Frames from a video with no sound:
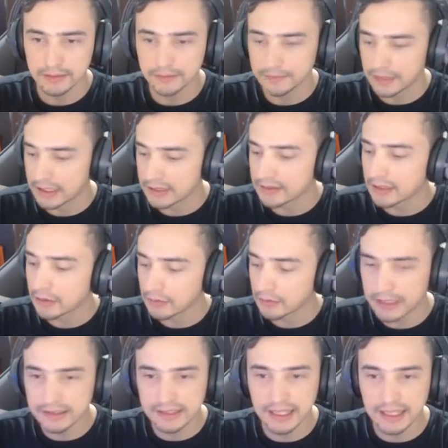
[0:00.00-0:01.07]
ele tem uma
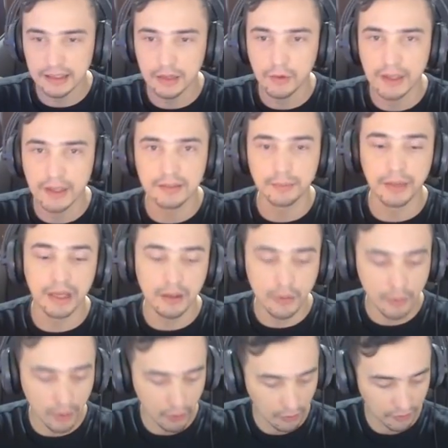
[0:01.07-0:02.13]
entrada aqui é USB e o
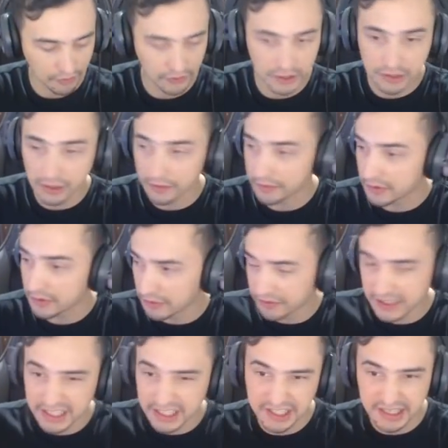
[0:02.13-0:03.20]
meu fone de ouvido não
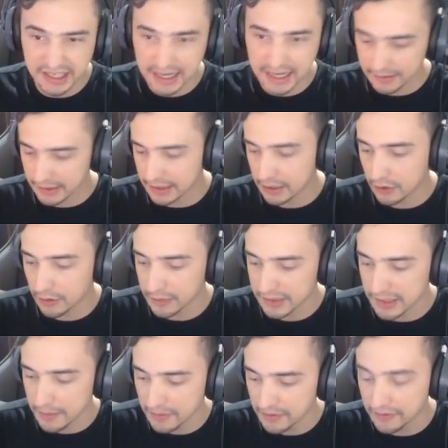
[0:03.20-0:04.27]
fica esticado aqui como
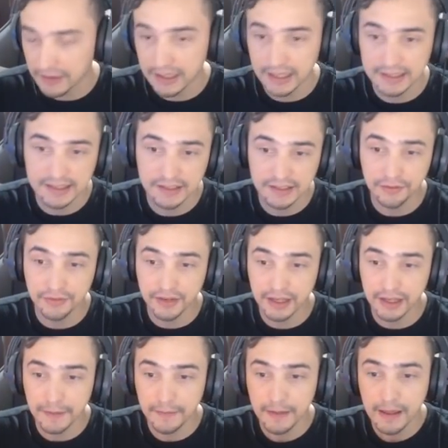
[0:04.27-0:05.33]
sempre fica, é que vocês não vê,
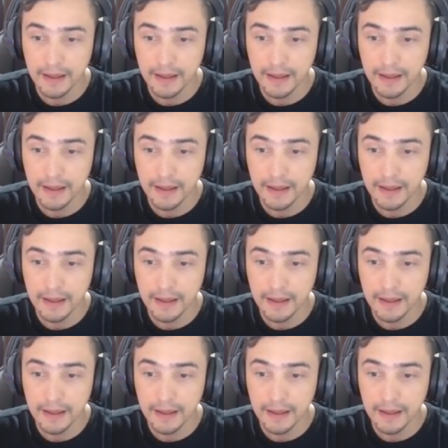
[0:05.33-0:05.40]
né?